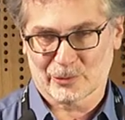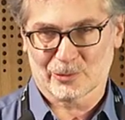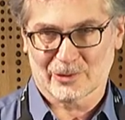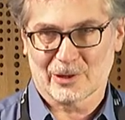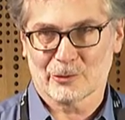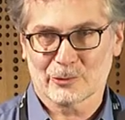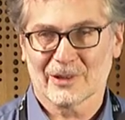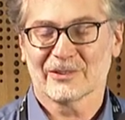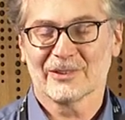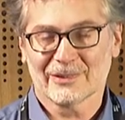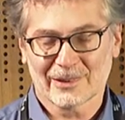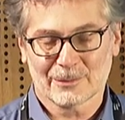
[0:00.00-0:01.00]
sur lequel je vais
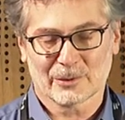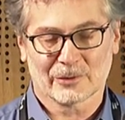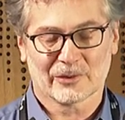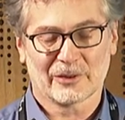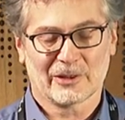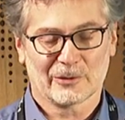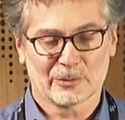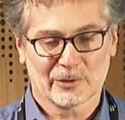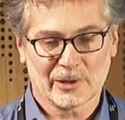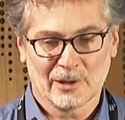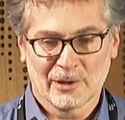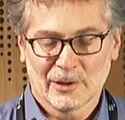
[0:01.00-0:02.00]
insister pendant cet
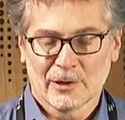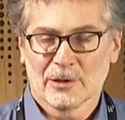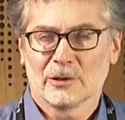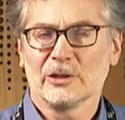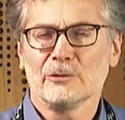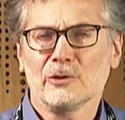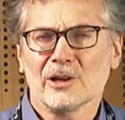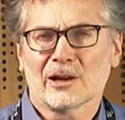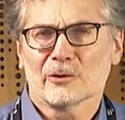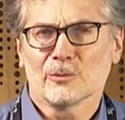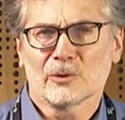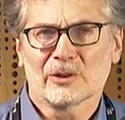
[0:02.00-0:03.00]
exposé, au niveau de
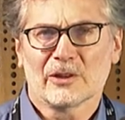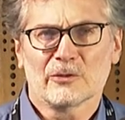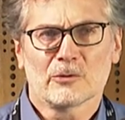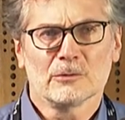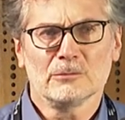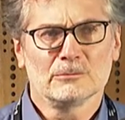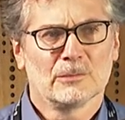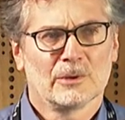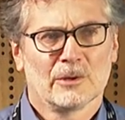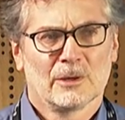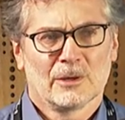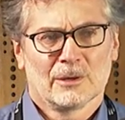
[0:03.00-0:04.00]
l'argumentation,
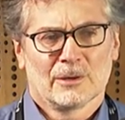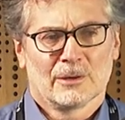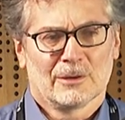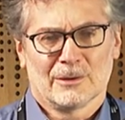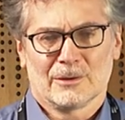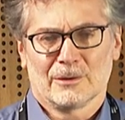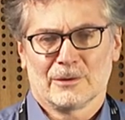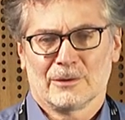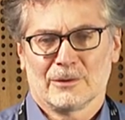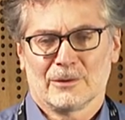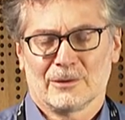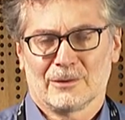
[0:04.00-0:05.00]

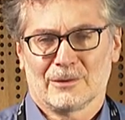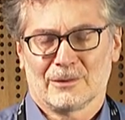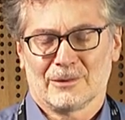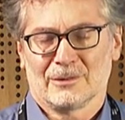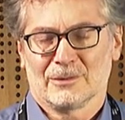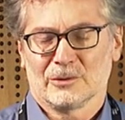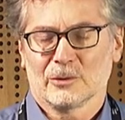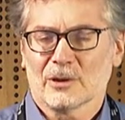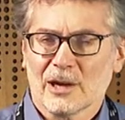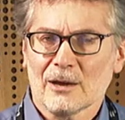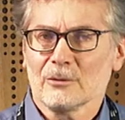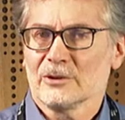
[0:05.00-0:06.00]
euh,
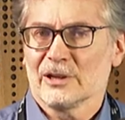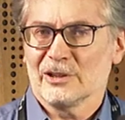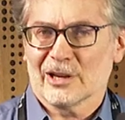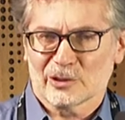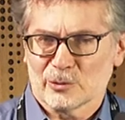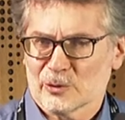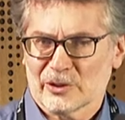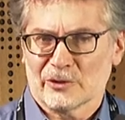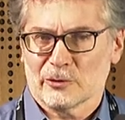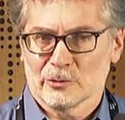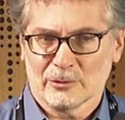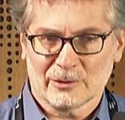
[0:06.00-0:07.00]
donc là, on a une
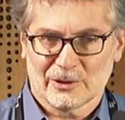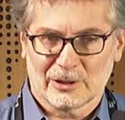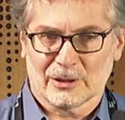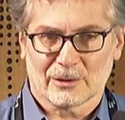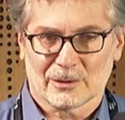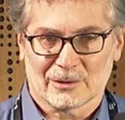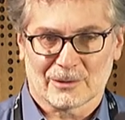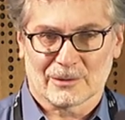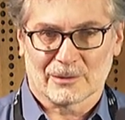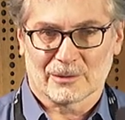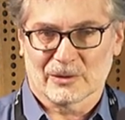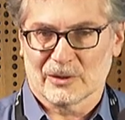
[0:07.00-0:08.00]
argumentation qui, euh,
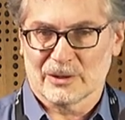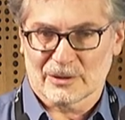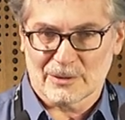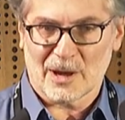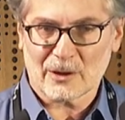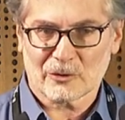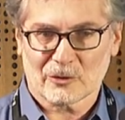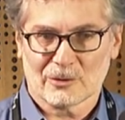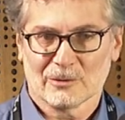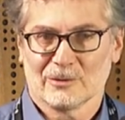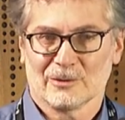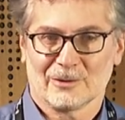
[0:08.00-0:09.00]
qui,
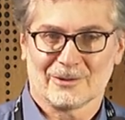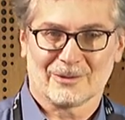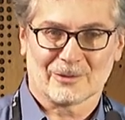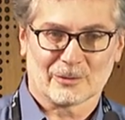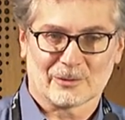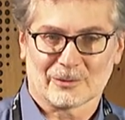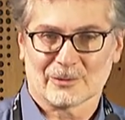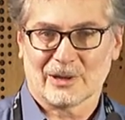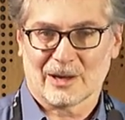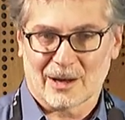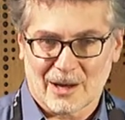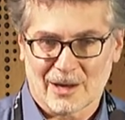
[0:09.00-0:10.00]
marche. Euh, on,
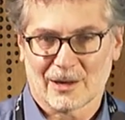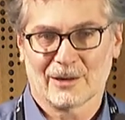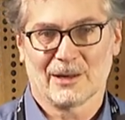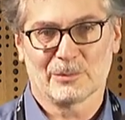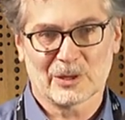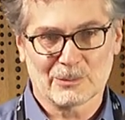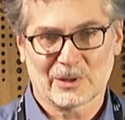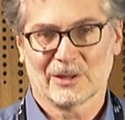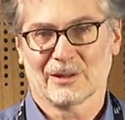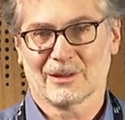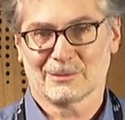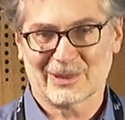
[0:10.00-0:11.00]
a A implique B
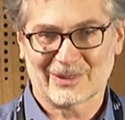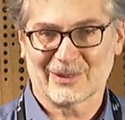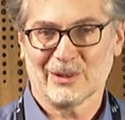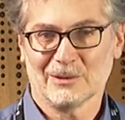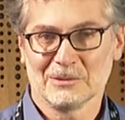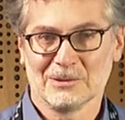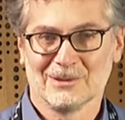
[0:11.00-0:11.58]
et implique C.